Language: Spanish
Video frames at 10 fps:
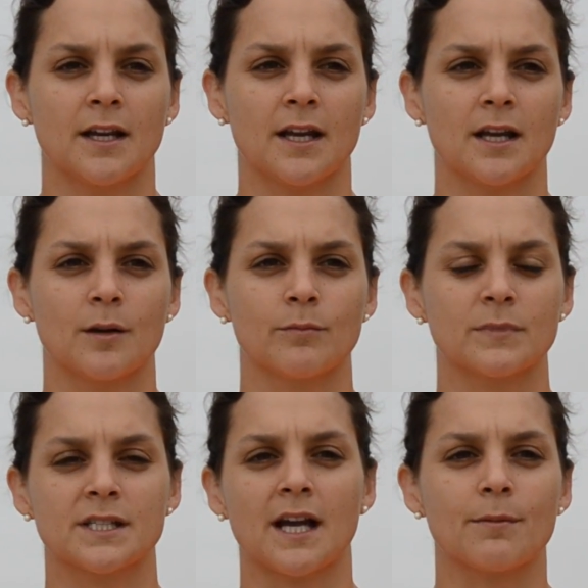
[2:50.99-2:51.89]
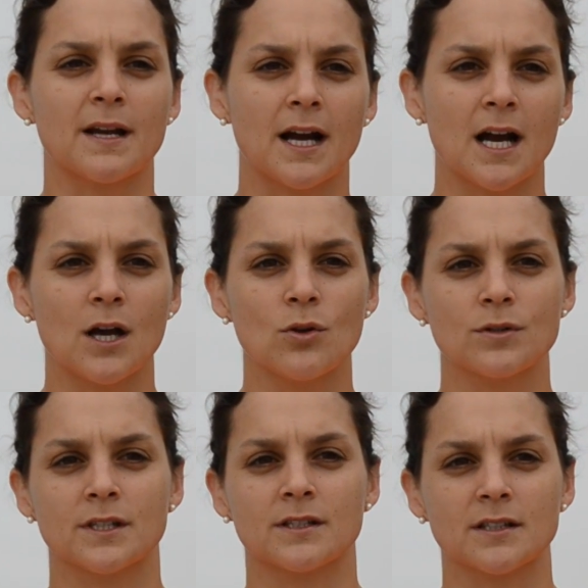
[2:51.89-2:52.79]
Em, si has viajado,
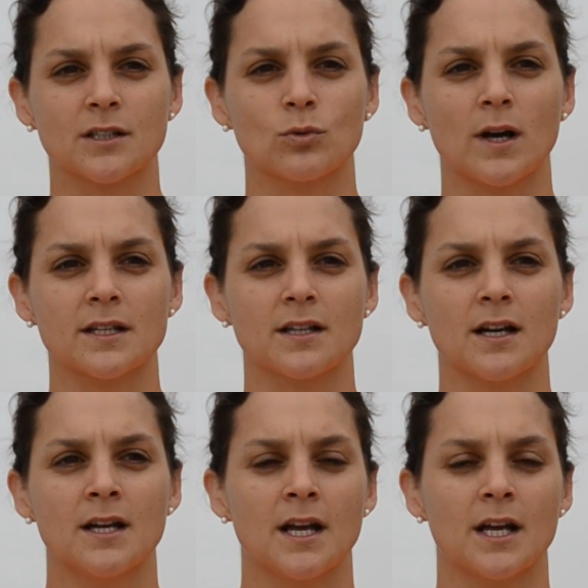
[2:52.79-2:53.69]
si estás en tu casa.